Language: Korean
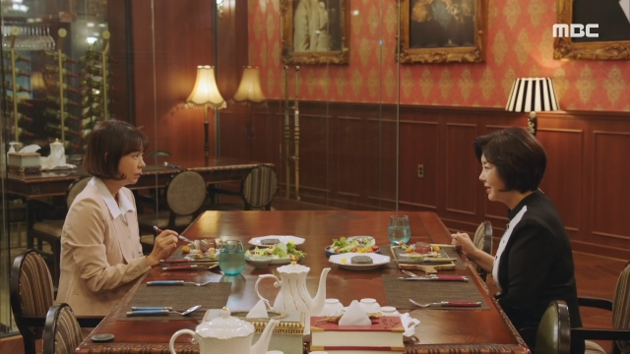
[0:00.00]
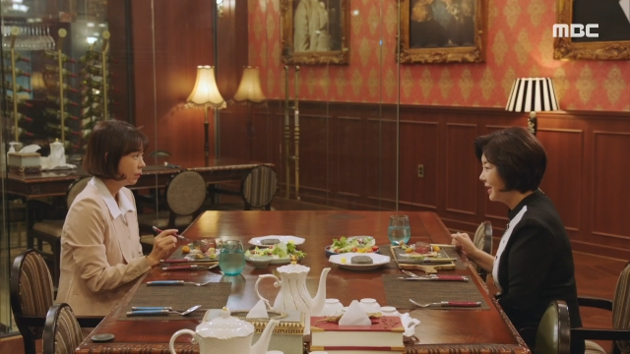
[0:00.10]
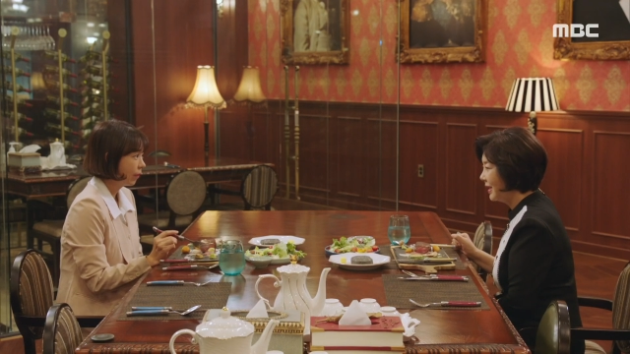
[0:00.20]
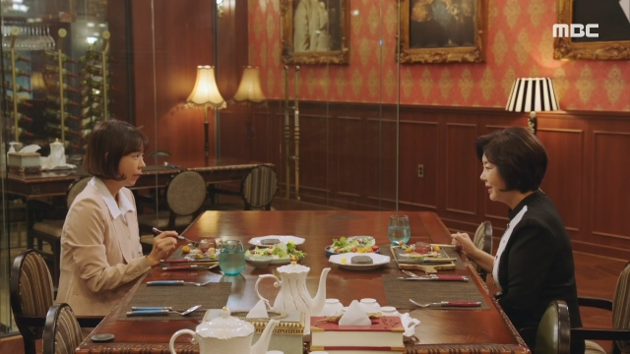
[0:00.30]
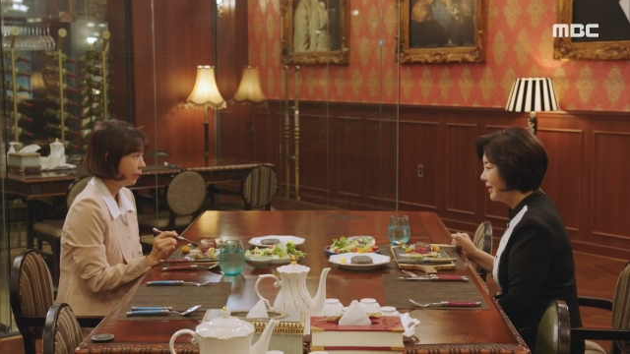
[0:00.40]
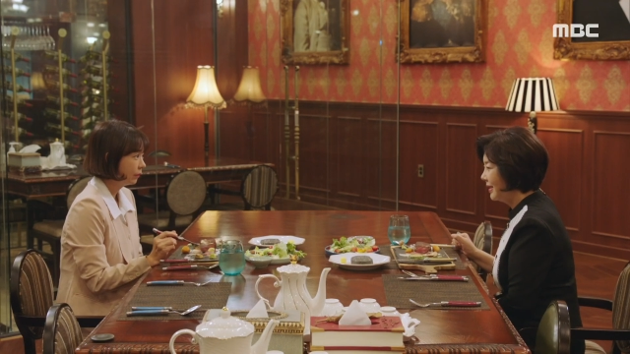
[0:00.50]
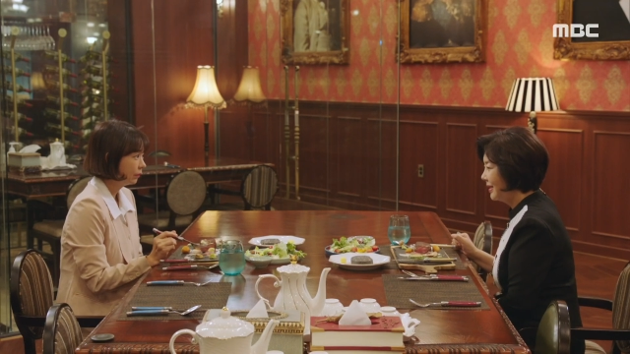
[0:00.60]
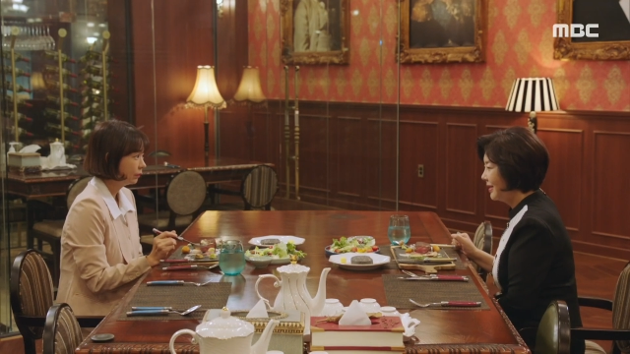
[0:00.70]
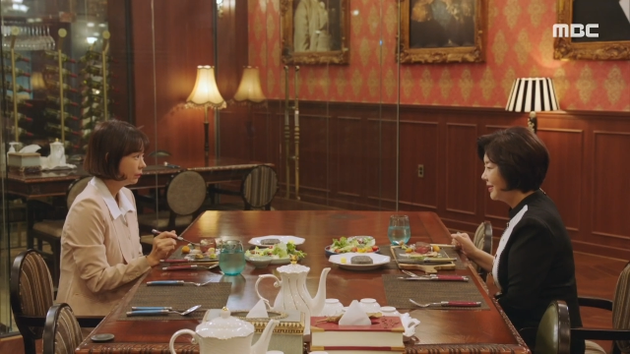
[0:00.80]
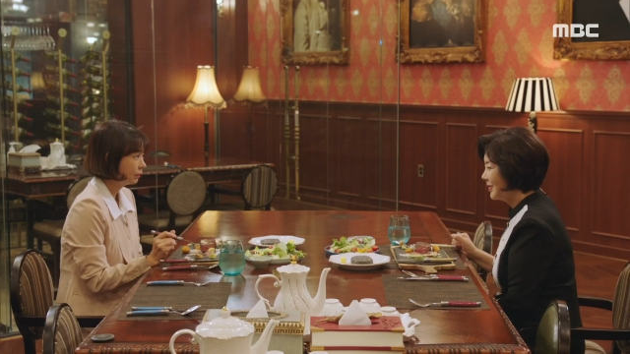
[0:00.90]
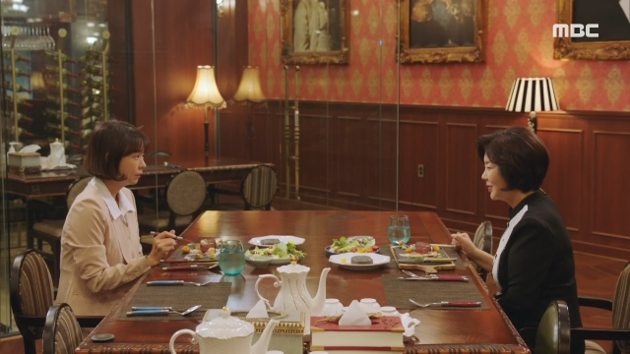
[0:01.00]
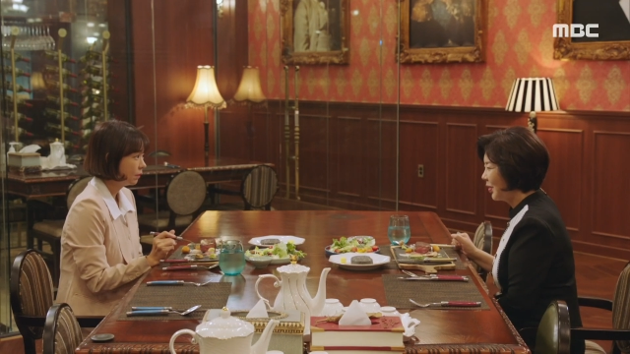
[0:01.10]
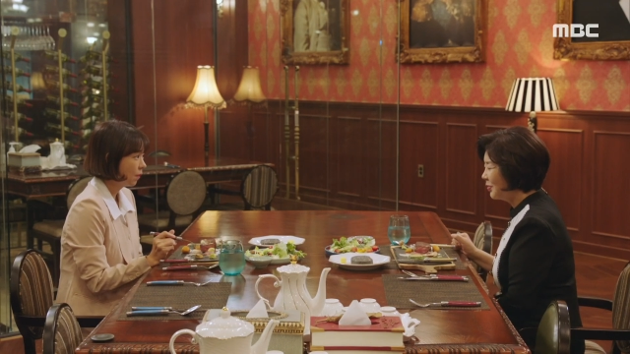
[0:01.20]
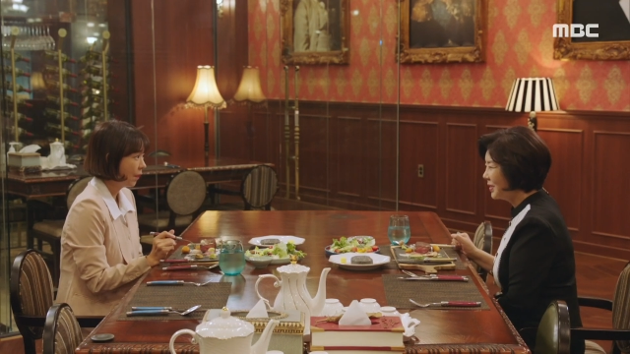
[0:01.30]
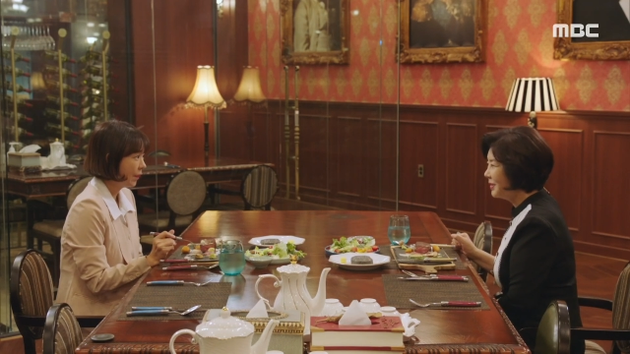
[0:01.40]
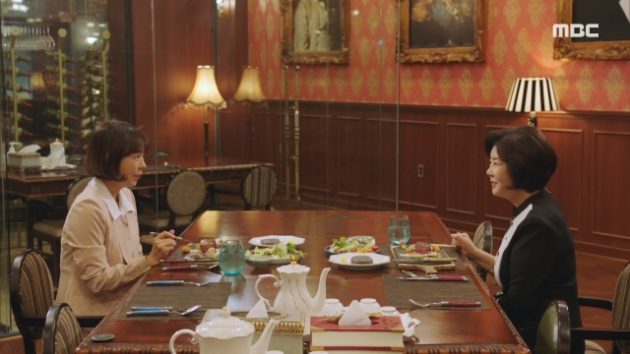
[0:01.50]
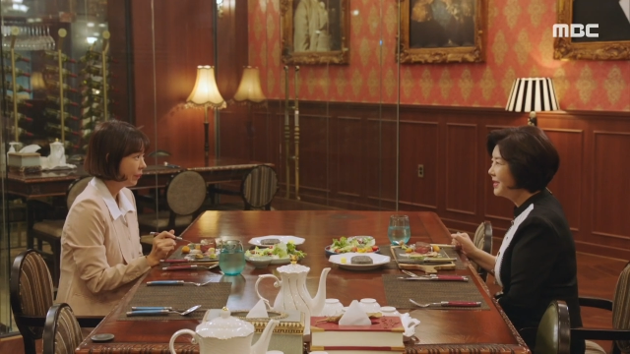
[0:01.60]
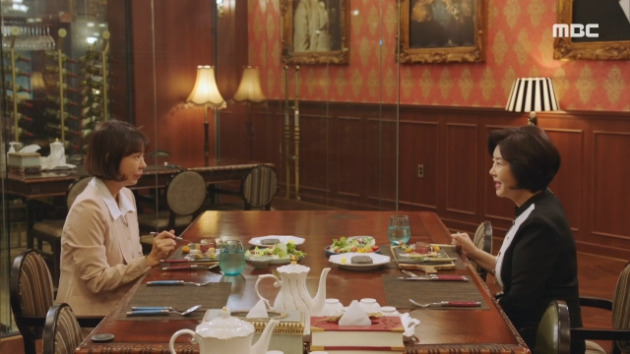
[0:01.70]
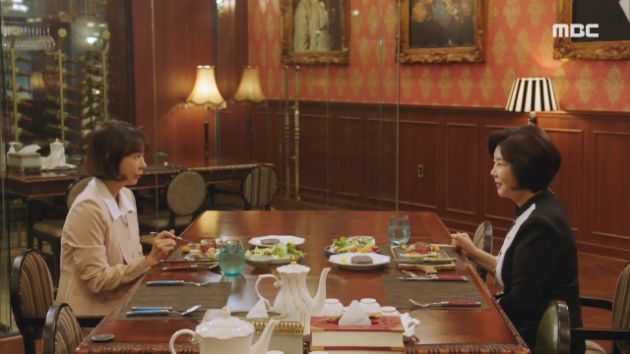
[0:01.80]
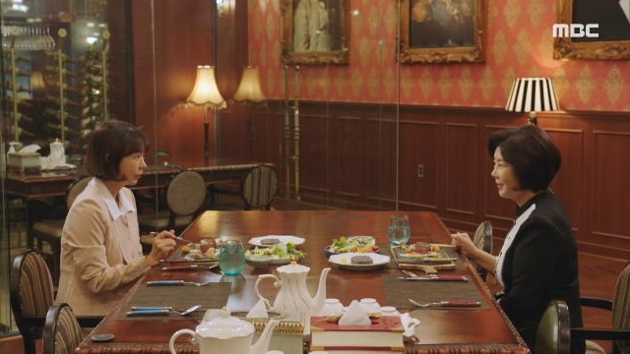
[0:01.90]
게 너무
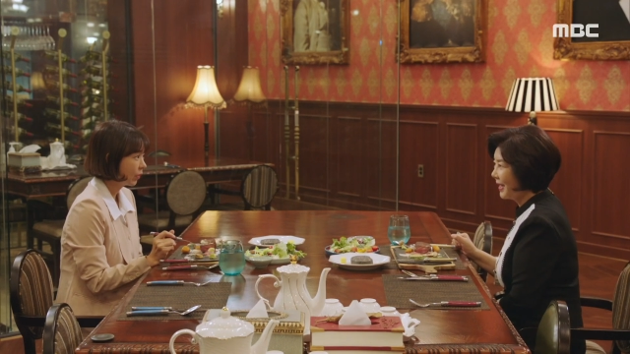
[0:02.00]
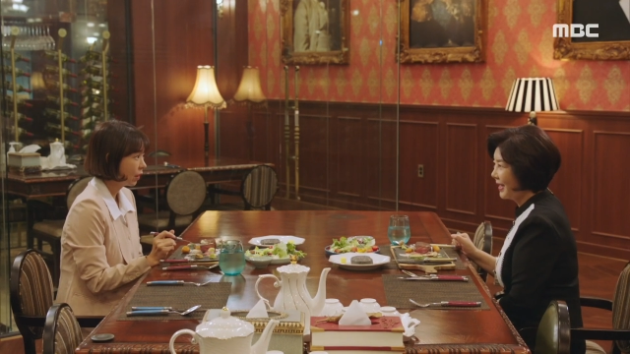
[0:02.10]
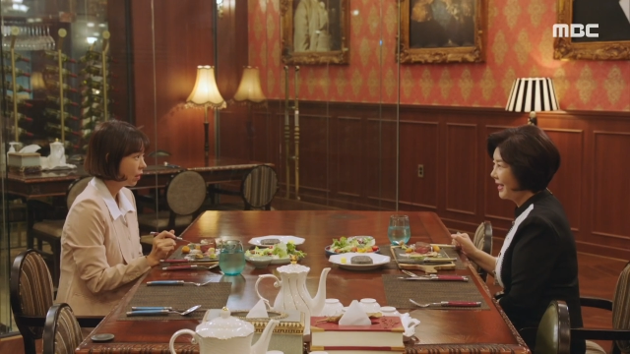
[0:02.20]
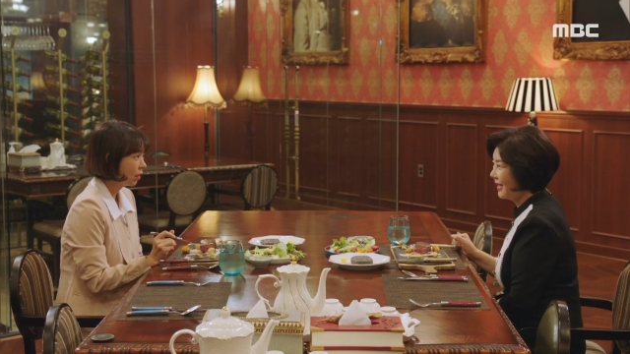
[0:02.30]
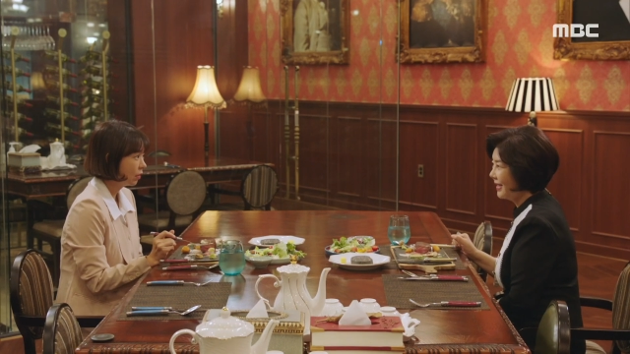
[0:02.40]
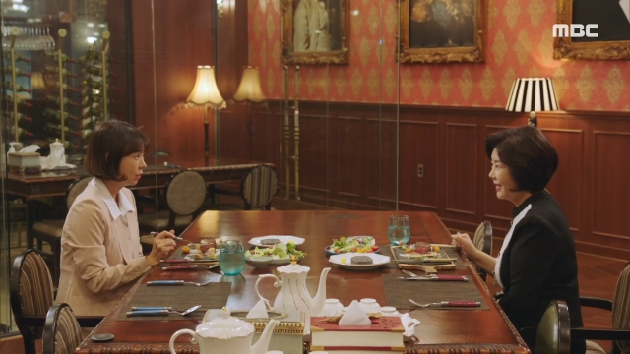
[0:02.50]
힘든가 봐.